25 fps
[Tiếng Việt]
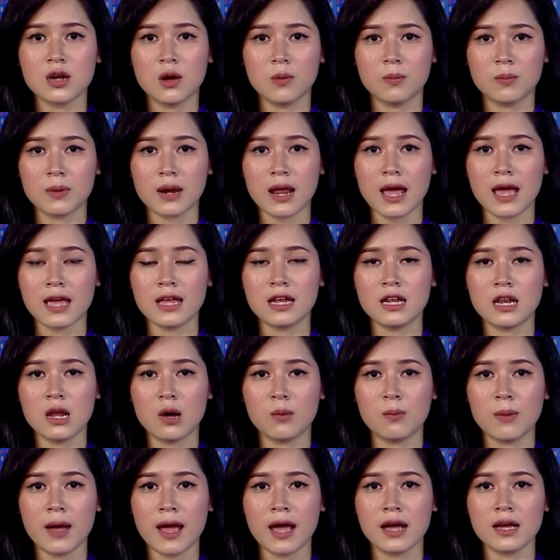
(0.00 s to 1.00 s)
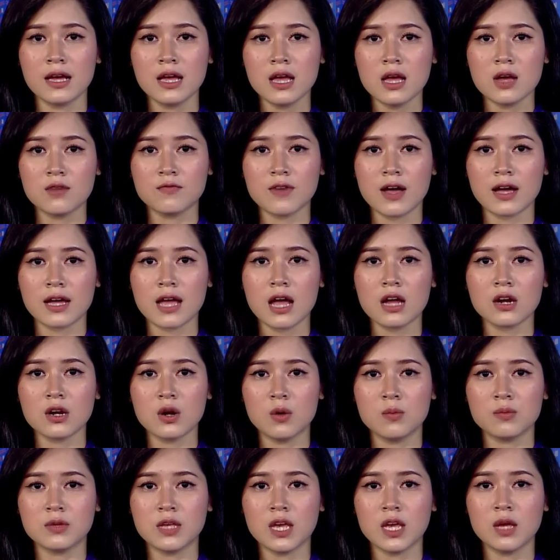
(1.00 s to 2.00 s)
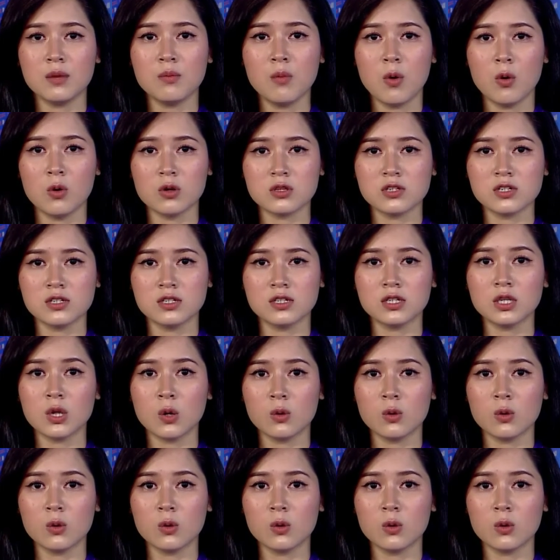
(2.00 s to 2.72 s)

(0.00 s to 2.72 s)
Đồng Nai, Long An và các đồng chí bộ trưởng,